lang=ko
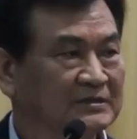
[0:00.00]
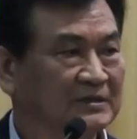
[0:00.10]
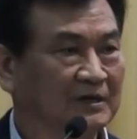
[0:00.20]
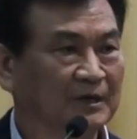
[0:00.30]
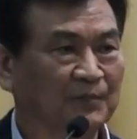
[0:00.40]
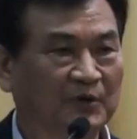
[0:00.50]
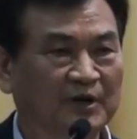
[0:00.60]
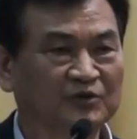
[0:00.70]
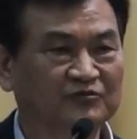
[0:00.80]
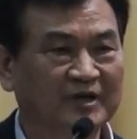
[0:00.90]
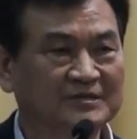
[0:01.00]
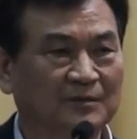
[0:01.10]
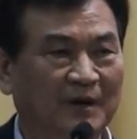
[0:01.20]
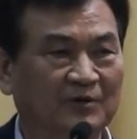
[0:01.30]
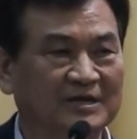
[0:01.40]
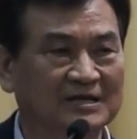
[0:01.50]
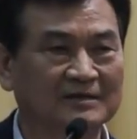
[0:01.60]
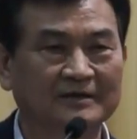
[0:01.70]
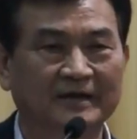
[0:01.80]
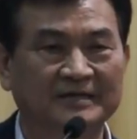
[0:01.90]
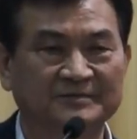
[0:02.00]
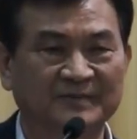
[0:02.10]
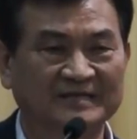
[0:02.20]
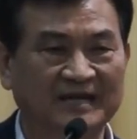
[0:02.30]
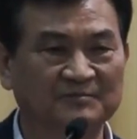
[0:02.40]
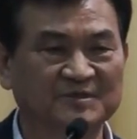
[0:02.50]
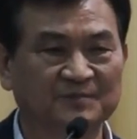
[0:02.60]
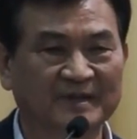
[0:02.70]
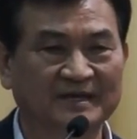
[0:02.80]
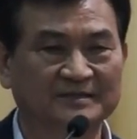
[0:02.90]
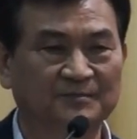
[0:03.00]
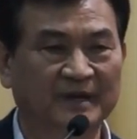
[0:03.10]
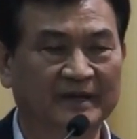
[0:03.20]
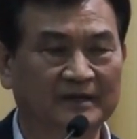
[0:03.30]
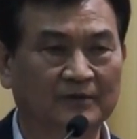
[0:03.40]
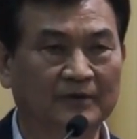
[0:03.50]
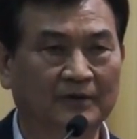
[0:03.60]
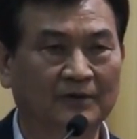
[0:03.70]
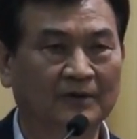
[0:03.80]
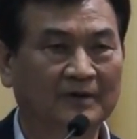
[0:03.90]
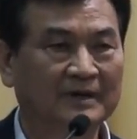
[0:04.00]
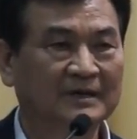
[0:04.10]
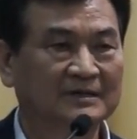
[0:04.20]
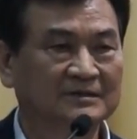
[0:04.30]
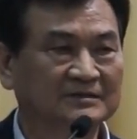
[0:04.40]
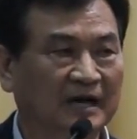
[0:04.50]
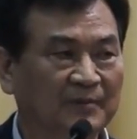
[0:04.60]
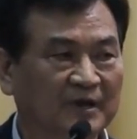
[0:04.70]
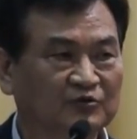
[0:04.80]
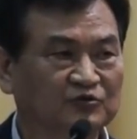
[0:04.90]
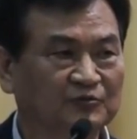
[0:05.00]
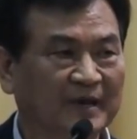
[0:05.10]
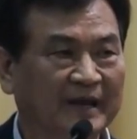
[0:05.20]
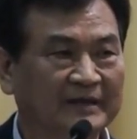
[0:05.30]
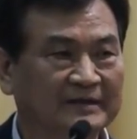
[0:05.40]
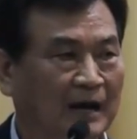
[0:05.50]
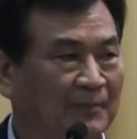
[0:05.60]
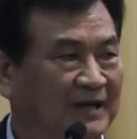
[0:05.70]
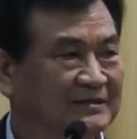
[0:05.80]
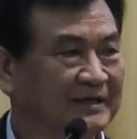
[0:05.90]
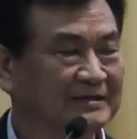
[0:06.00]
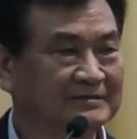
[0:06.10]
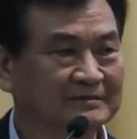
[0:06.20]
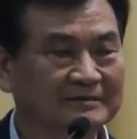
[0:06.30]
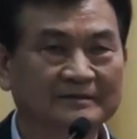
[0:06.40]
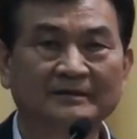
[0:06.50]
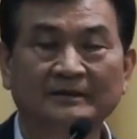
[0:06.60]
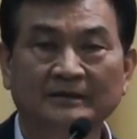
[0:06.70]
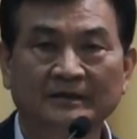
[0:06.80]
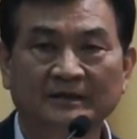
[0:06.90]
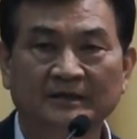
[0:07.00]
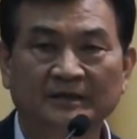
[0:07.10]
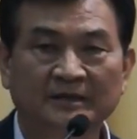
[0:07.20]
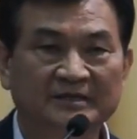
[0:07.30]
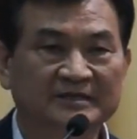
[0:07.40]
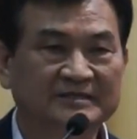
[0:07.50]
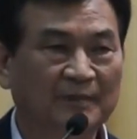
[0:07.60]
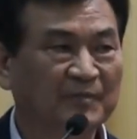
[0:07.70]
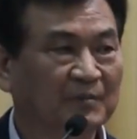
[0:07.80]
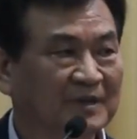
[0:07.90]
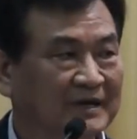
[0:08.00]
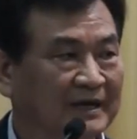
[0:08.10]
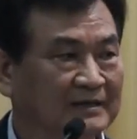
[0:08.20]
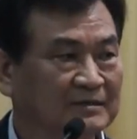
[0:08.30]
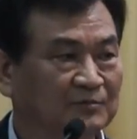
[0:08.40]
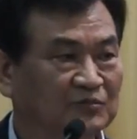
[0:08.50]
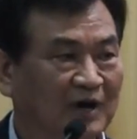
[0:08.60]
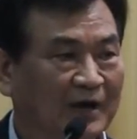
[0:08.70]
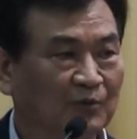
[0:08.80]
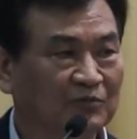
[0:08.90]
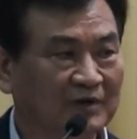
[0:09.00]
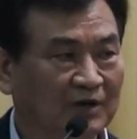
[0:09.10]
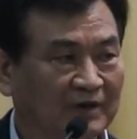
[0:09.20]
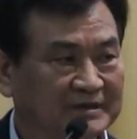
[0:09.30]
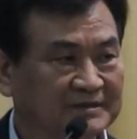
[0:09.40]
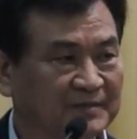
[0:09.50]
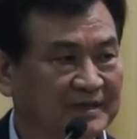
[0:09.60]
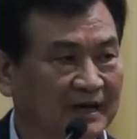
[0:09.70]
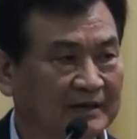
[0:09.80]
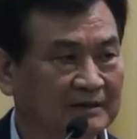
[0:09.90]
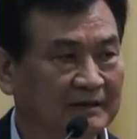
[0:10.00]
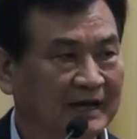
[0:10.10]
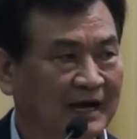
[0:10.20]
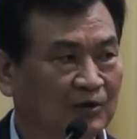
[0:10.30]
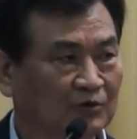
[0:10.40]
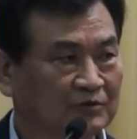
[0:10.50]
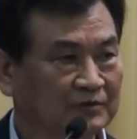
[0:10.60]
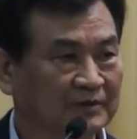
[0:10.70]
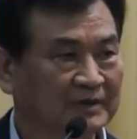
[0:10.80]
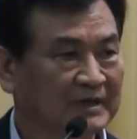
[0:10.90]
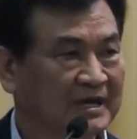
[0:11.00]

서귀포 여중에서는 바로 길 건너에 있습니다. 30m 전방이 있고요. 그 다음에는 주변에 있는 아파트에서는 2, 300m에 전부 한원분화구가 있습니다. 이렇게 한원은